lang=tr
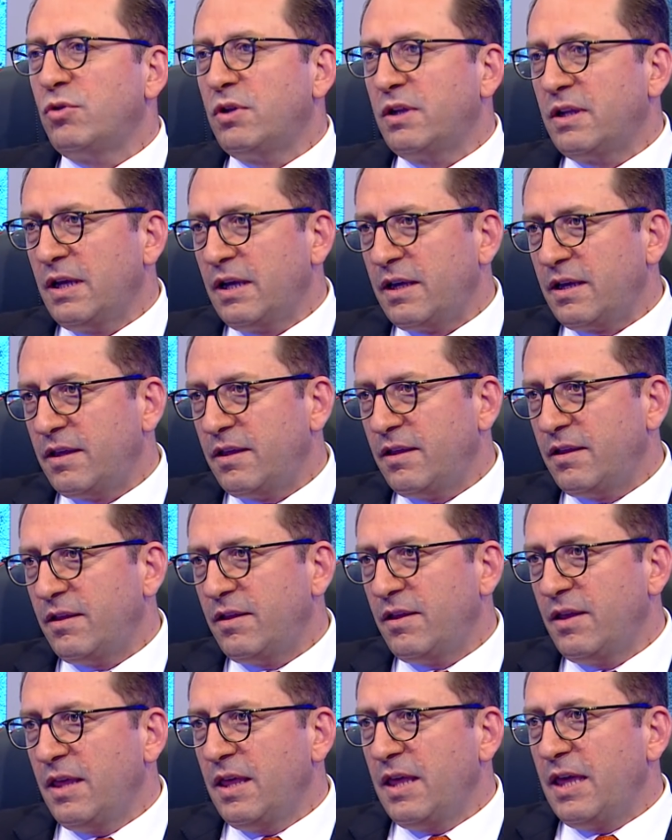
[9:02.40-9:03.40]
olarak
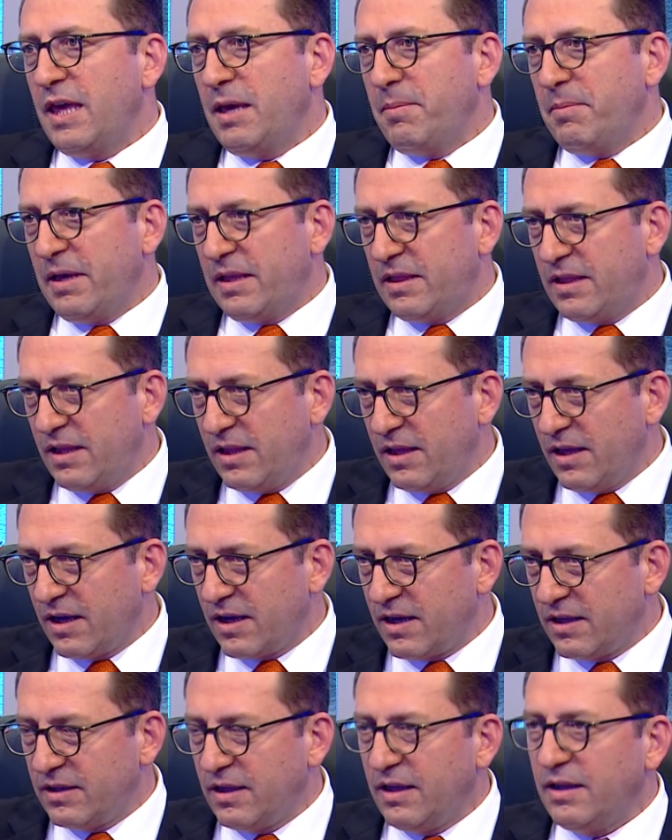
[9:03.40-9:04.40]
emekliliğe
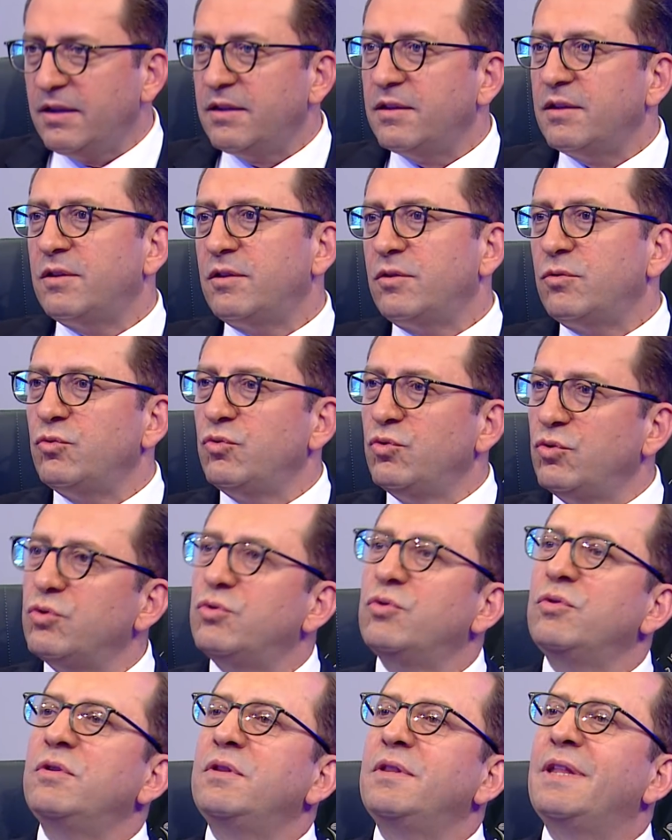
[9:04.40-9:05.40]
kadar
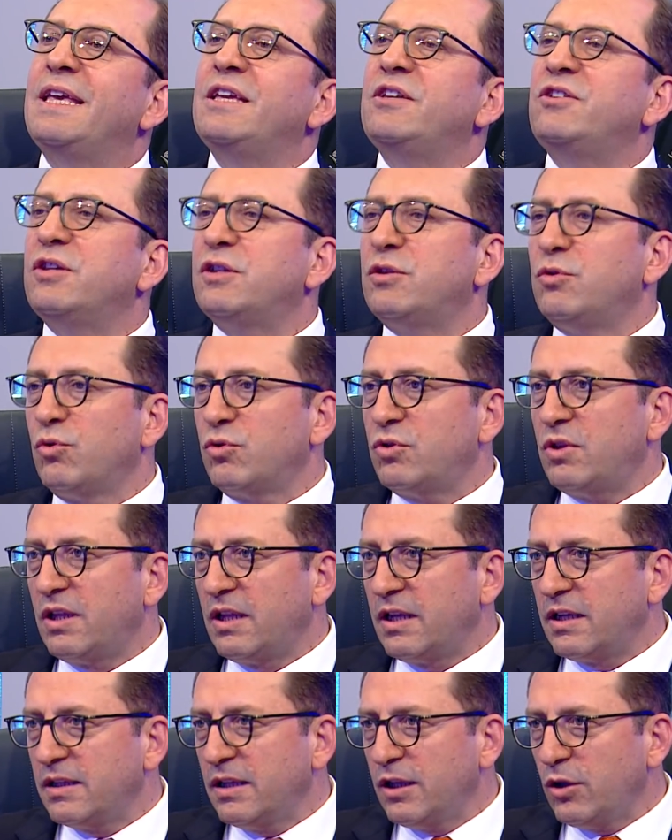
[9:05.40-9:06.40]
yurdun değişik
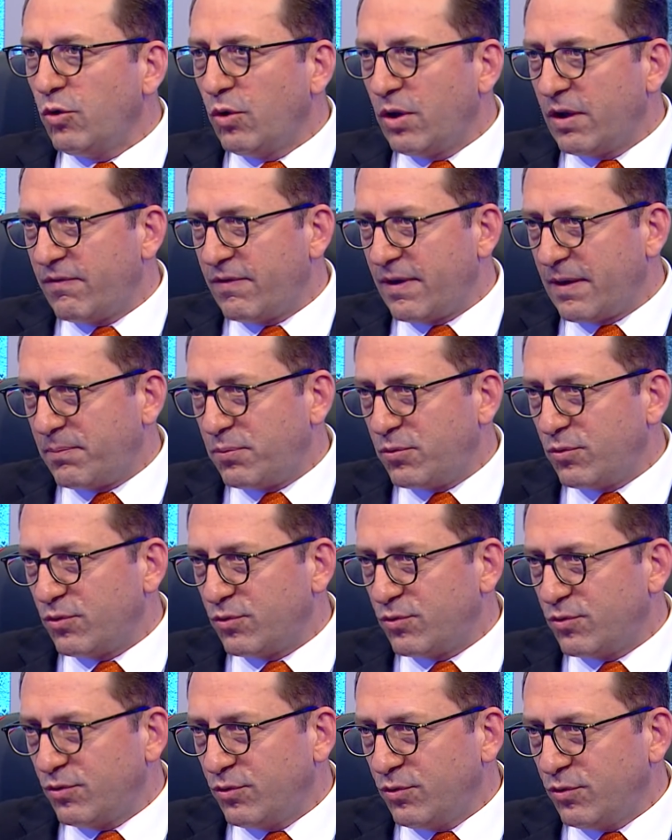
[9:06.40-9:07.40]
noktalarında görev
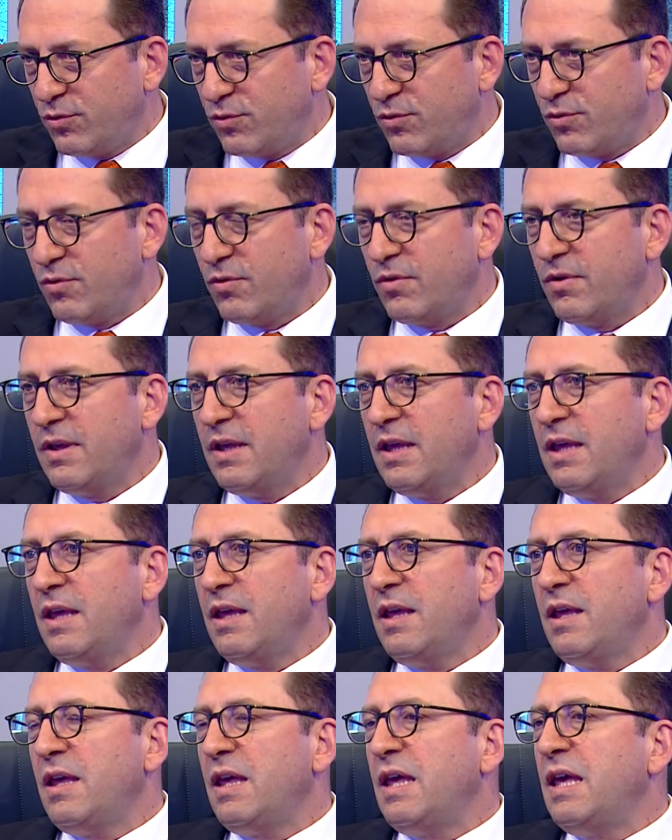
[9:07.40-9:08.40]
yapıyorsunuz. Evet, evet, evet.
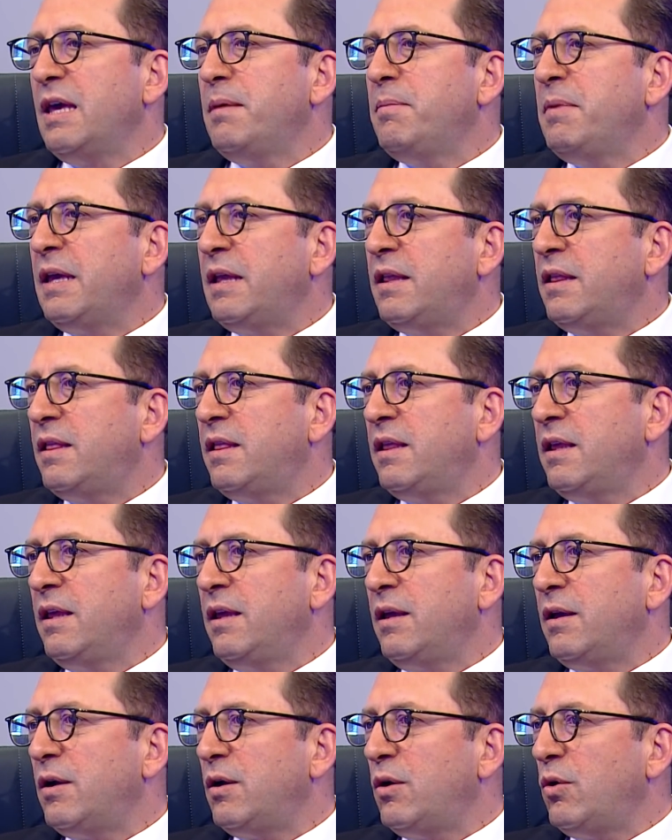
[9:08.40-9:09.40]

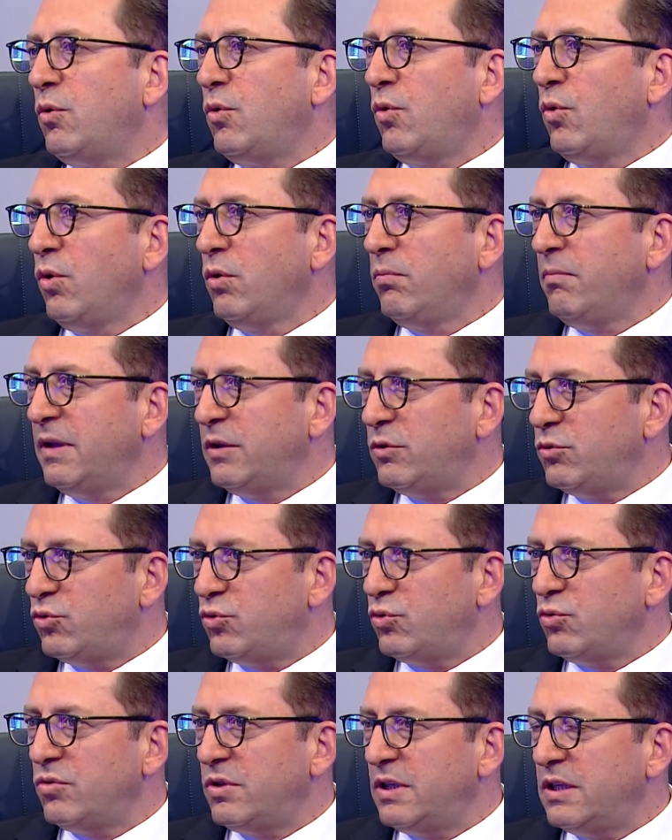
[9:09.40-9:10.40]
Emekli olma
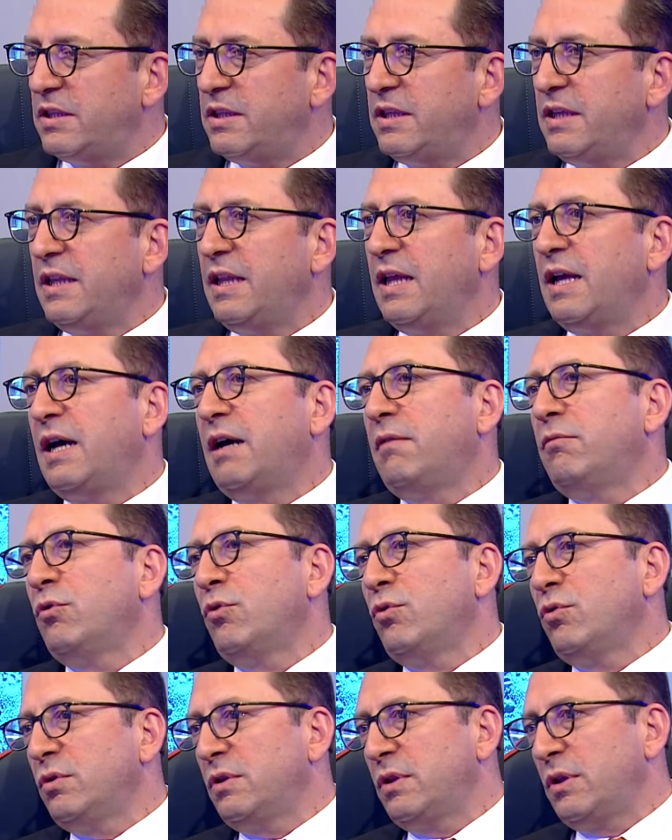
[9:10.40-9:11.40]
düşüncesiyle hava
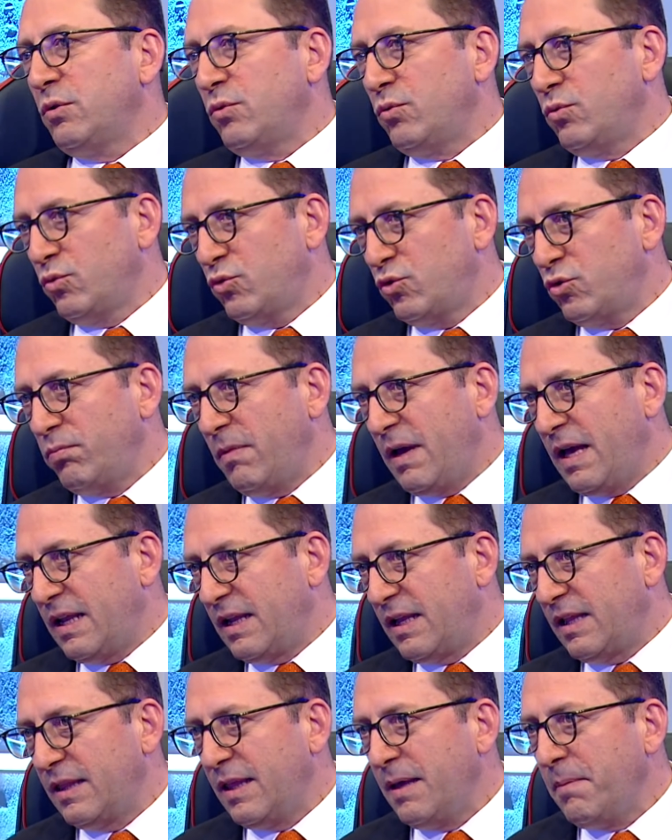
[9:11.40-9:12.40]
yolunda uçma
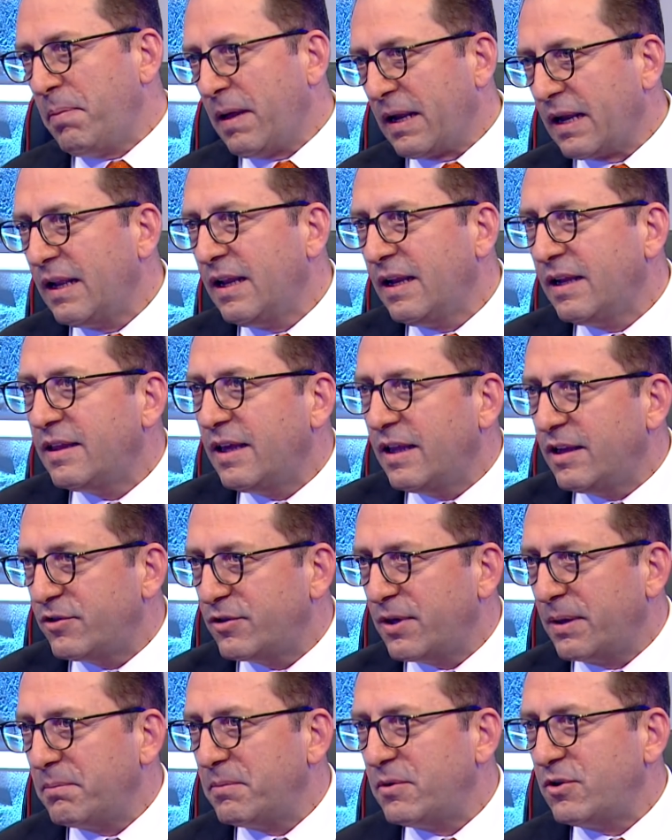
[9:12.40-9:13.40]
herhalde paralel
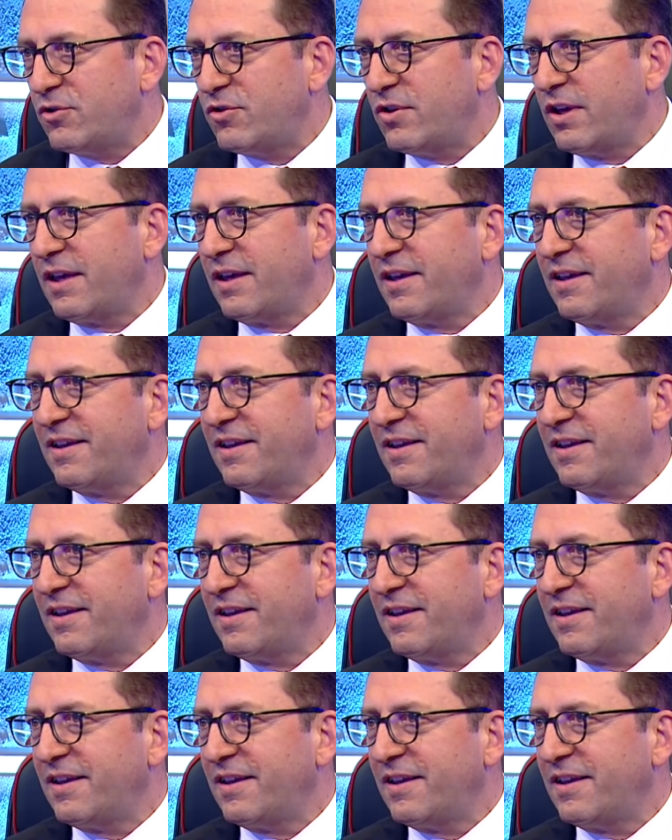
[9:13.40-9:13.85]
gelişen bir şey.